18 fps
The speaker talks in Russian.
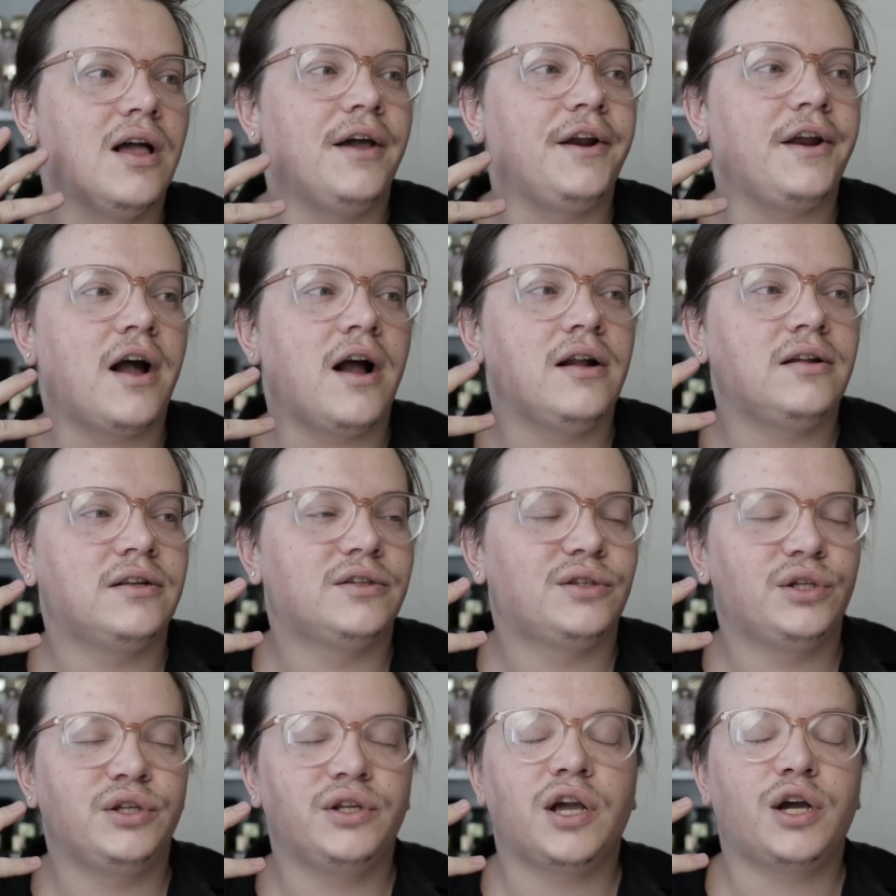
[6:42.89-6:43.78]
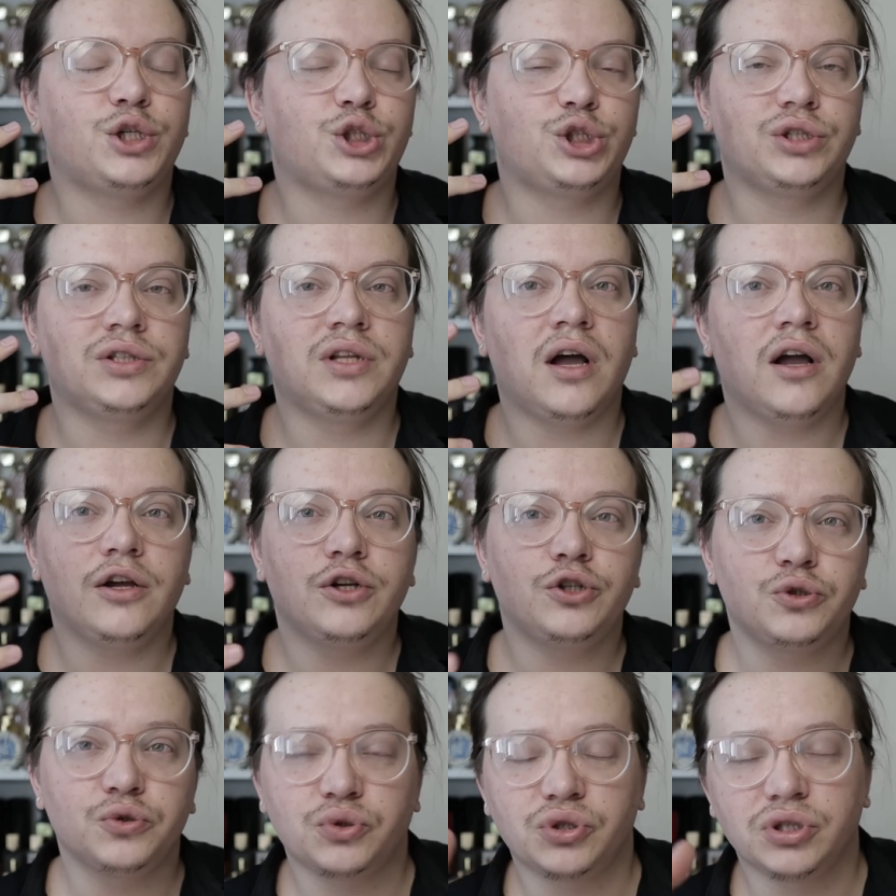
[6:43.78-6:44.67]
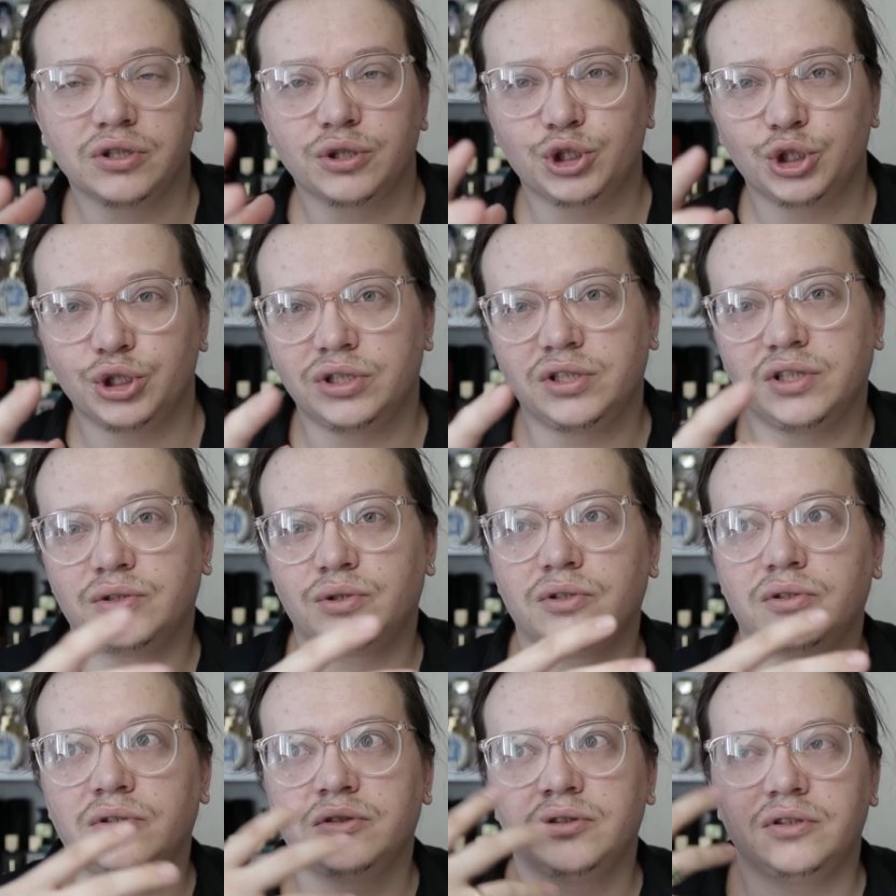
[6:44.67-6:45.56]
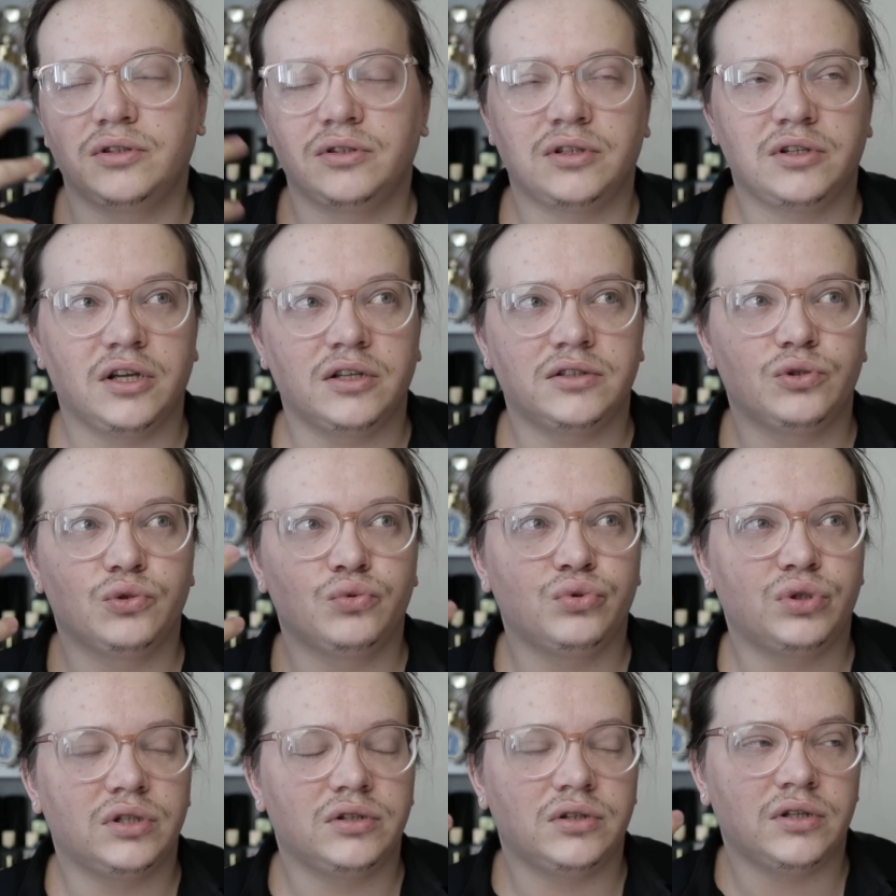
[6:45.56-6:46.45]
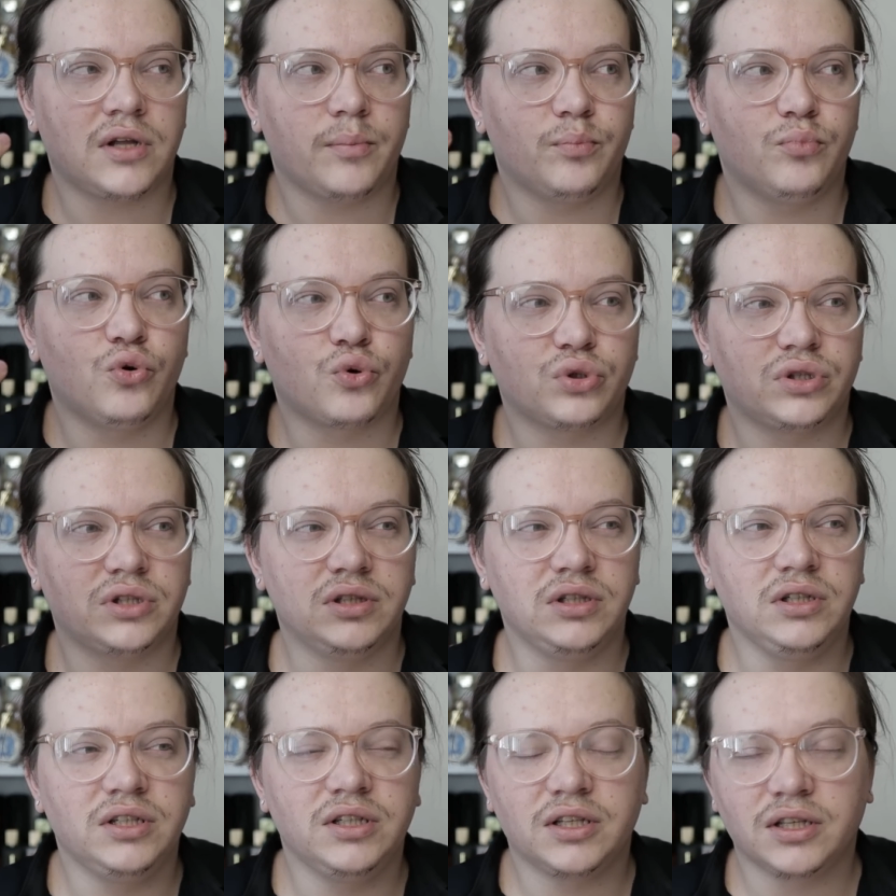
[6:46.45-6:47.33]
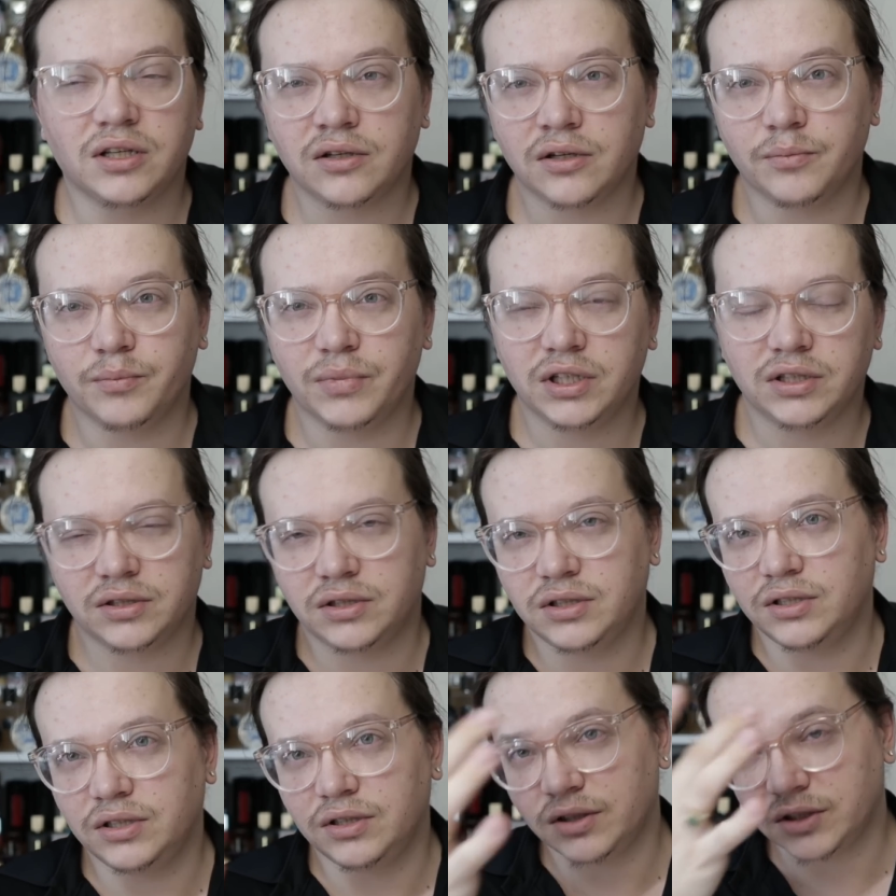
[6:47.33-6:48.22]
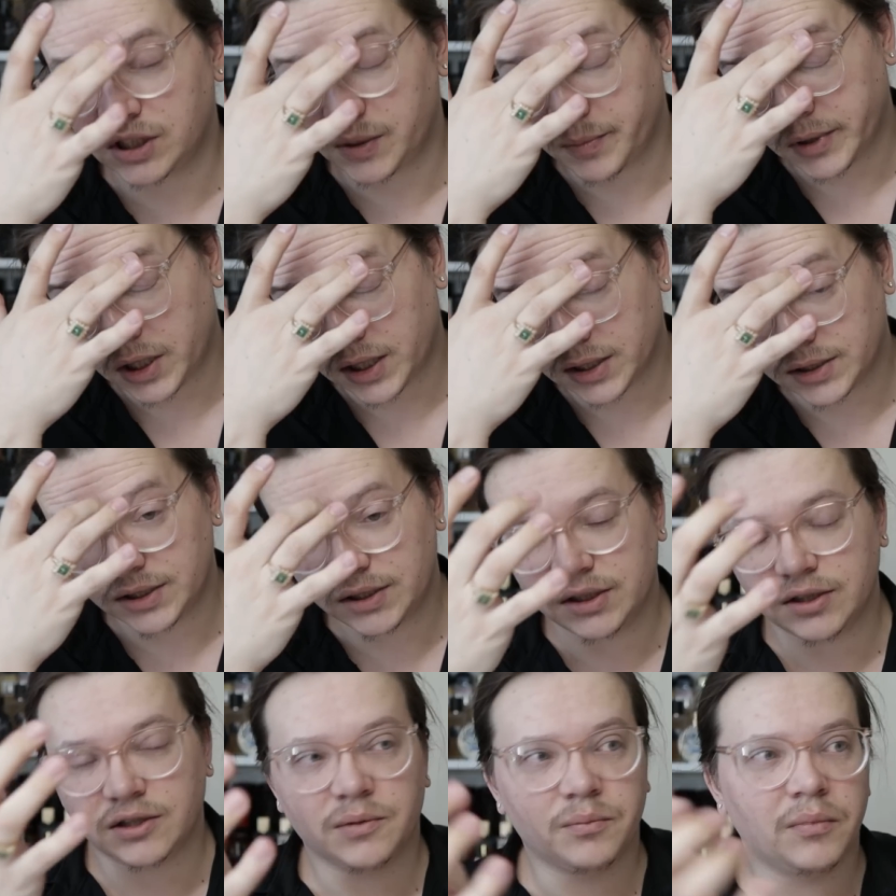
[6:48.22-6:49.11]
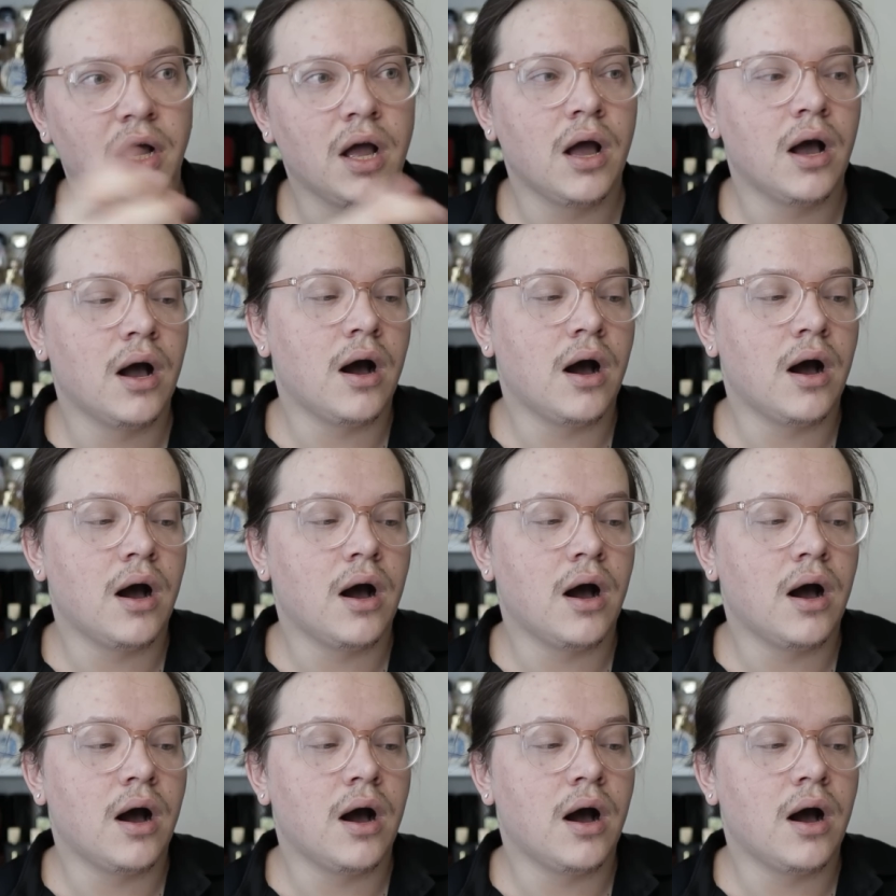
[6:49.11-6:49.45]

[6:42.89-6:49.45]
Реально ты не ожидаешь услышать это, эту напор дыни, бледыни с пластиком.